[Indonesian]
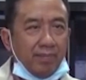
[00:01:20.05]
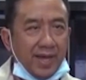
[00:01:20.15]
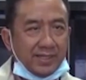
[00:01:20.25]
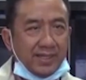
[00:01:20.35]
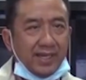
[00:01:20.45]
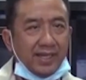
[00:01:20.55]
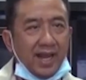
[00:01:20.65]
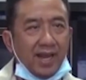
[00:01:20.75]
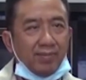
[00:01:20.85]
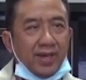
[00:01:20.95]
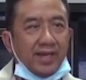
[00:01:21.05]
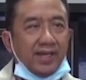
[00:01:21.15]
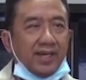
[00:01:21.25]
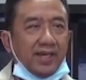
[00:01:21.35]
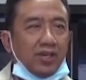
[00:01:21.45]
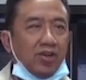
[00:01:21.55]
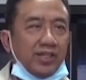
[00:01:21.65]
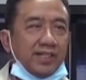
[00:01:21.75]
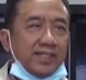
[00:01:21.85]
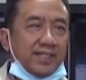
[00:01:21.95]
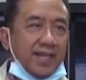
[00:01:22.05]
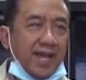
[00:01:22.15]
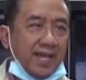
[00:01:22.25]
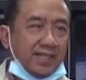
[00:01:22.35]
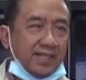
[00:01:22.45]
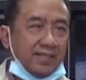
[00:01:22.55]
pasien dalam kondisi sehat.